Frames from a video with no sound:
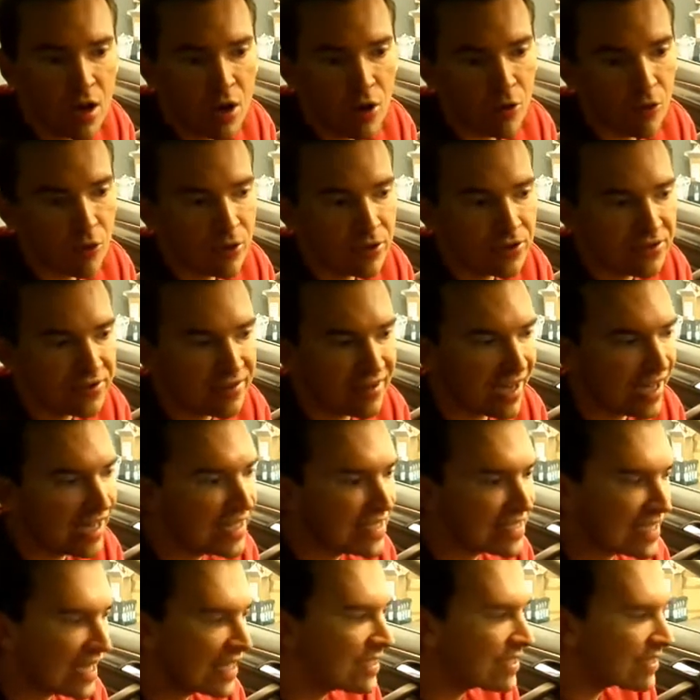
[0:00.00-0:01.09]
und
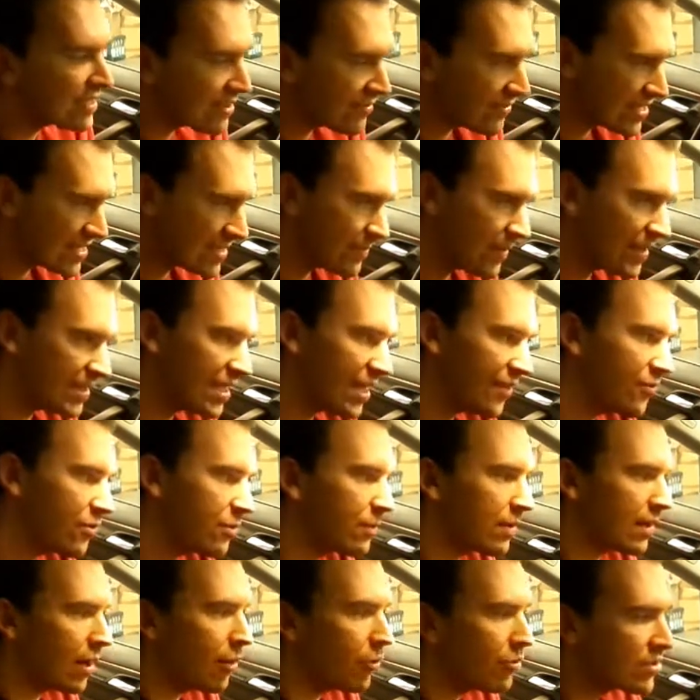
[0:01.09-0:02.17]
alles andere, was man dafür
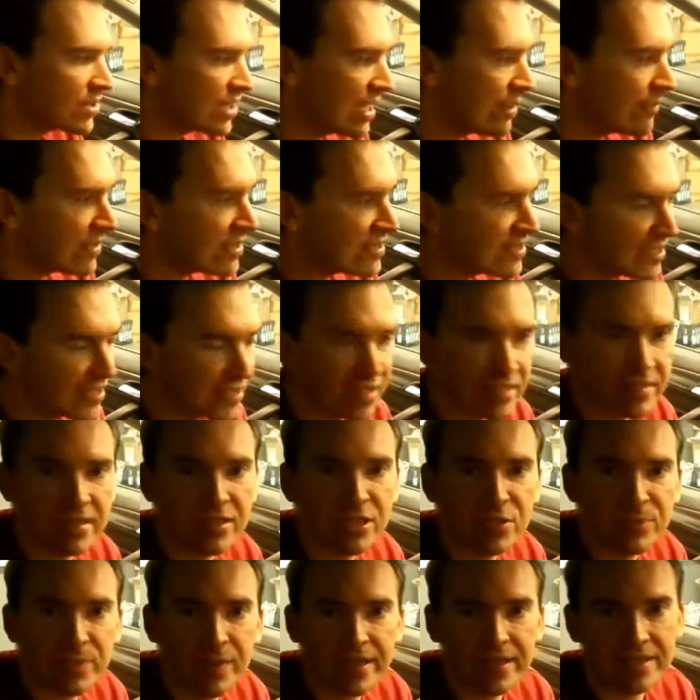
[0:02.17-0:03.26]
braucht, kann man sich dann
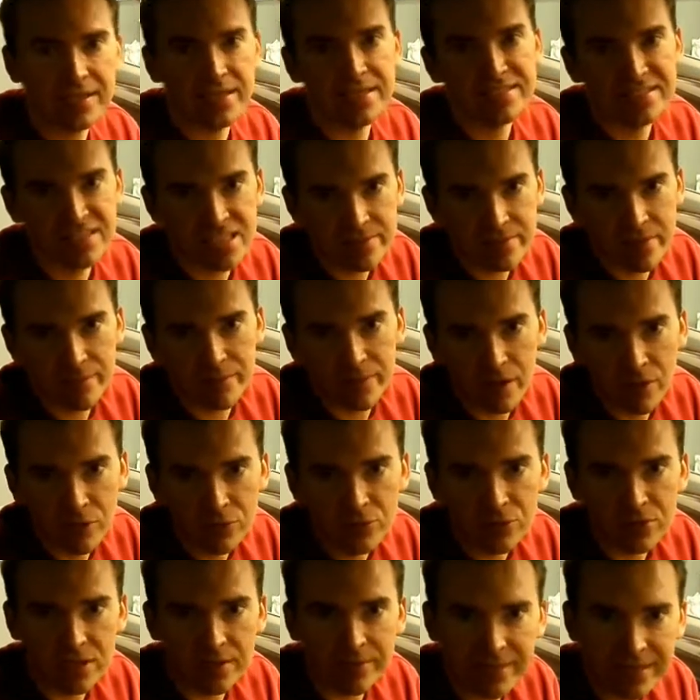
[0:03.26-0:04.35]
entsprechend halt selber bauen
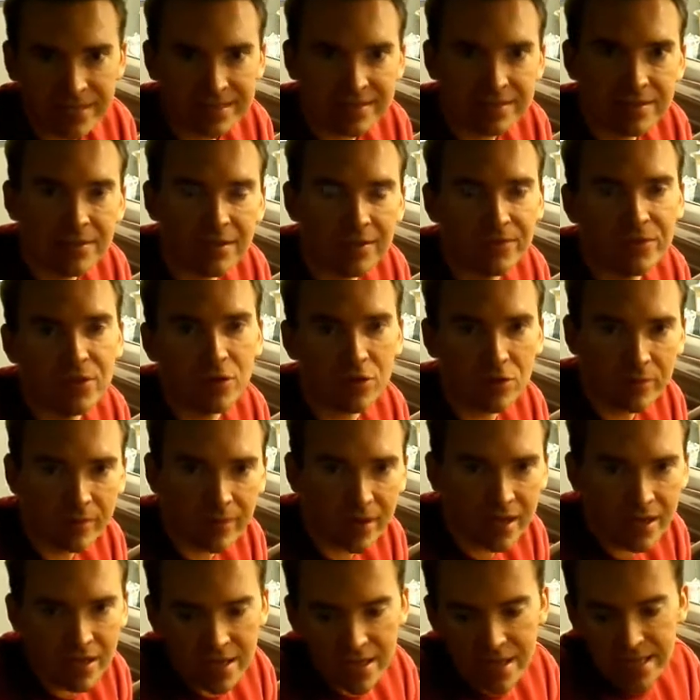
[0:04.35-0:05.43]
oder basteln oder wie auch immer.